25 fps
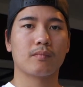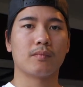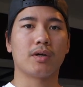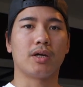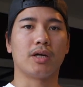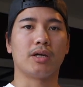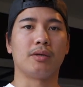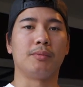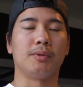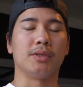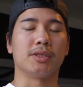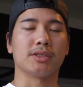
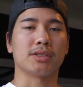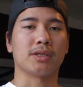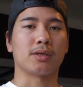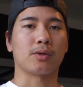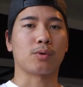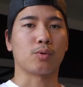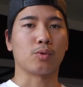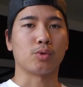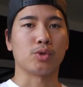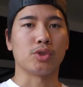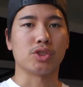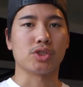はい皆さ
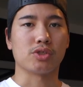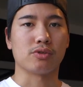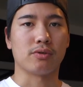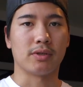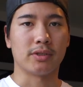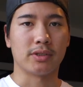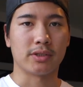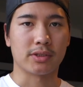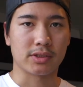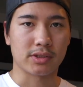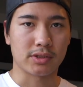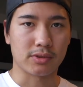んこんにち
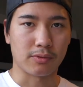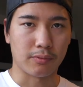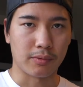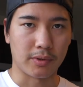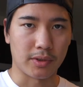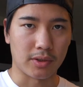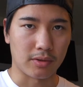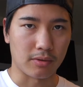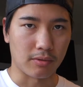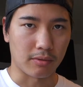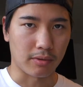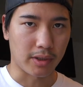は
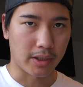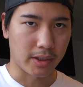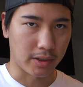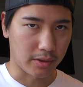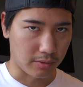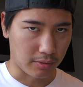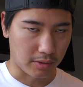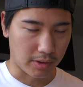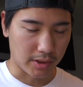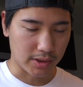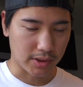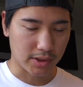
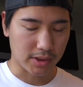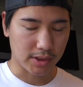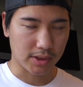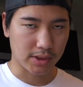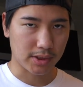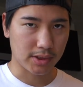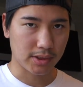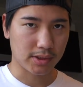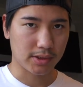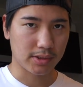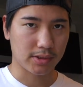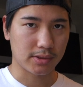ネクストフィットケントで
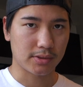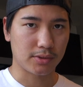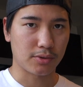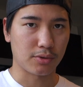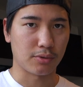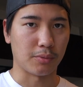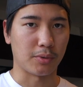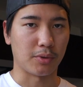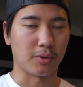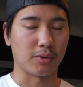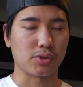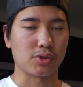す今
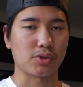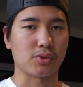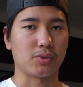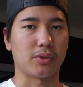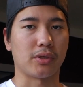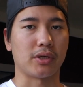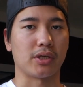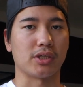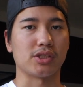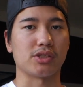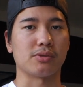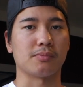日もよろしくお
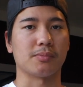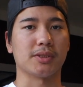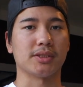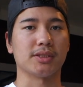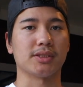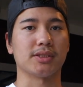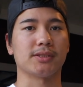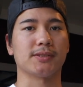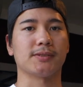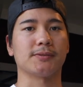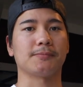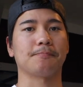願いしま
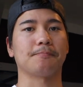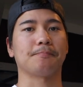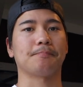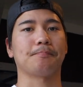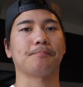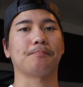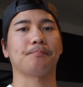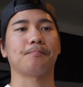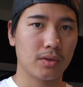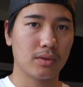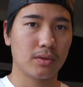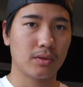す
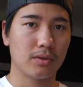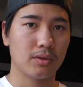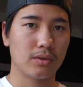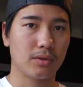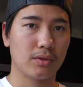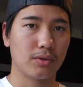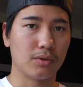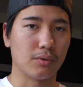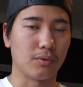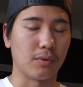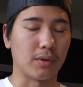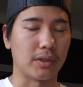
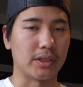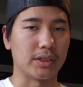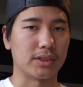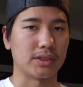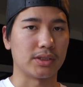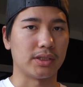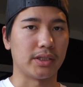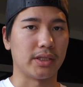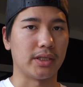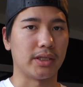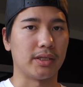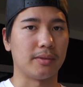今日はで
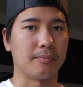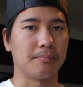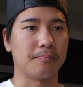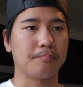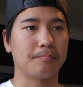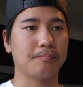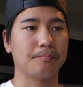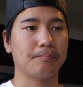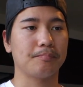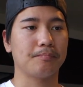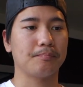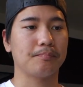すね
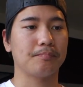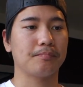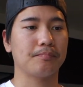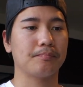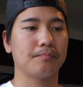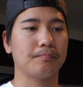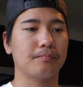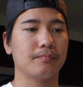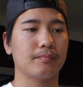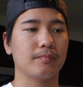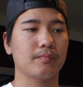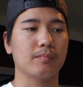
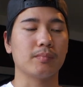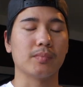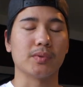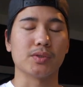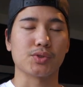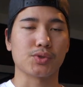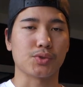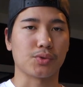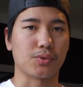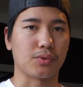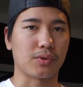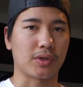
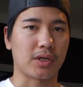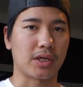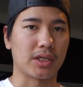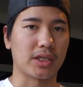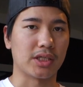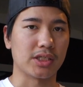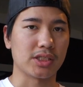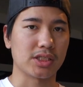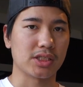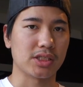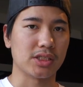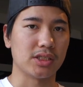ちょっと
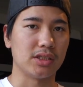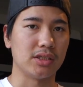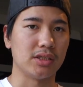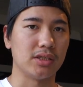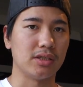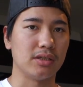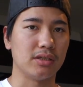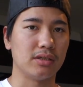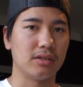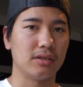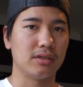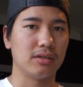悲し
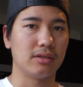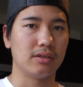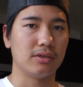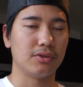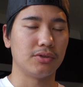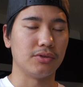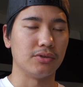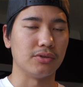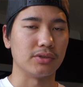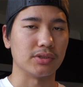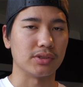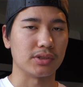い
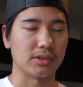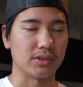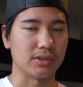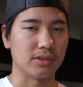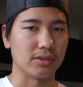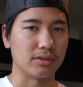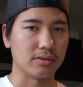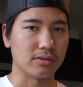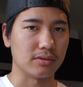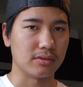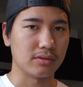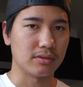
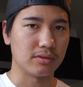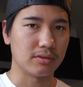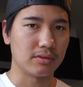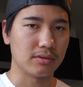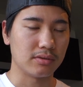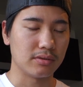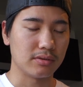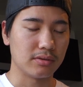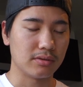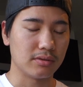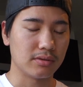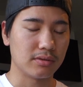ニュース
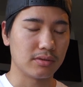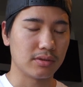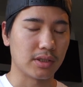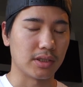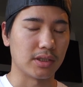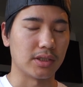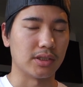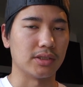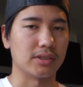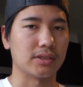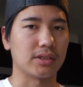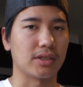
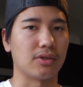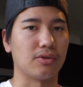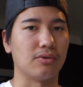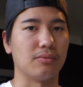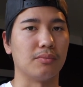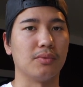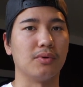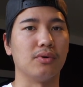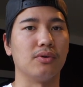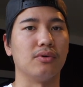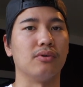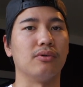なんですけど
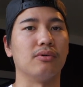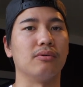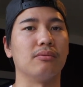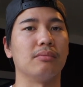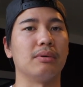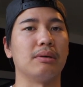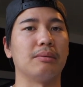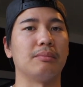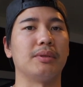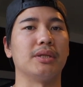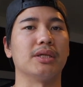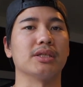も、
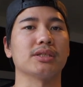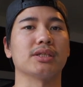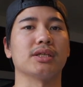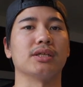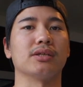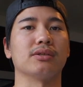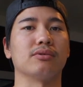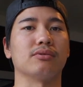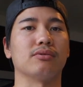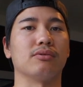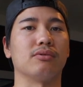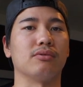まあ、皆
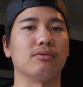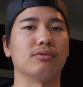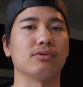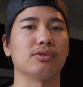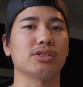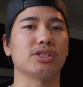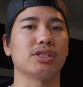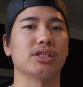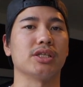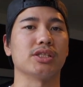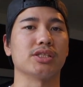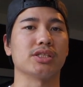さんと
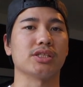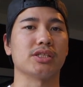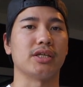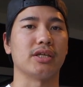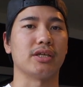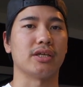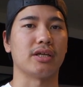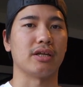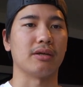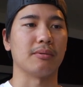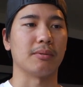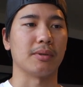シェアし
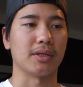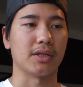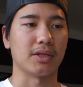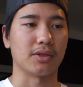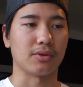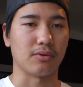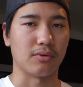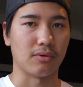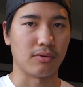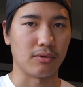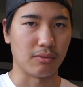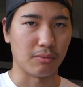ていければな
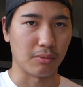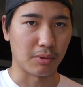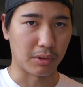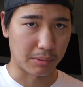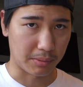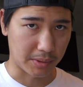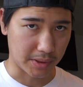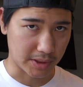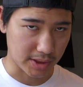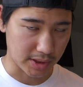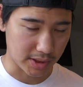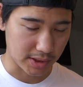と思
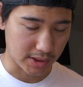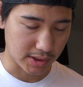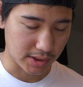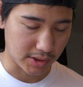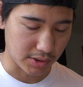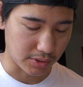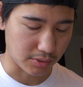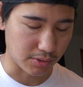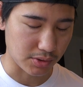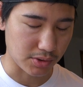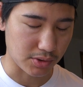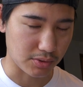いま
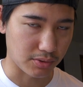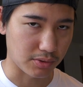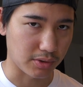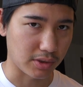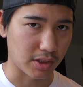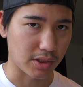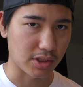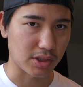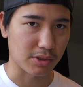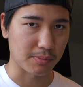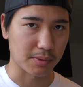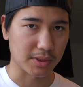すよろしくお
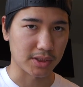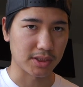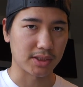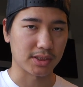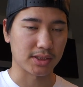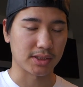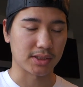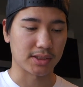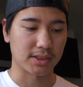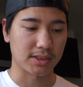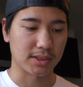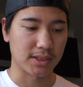願いしま
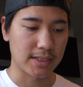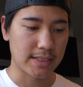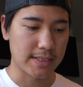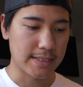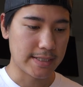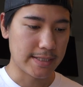す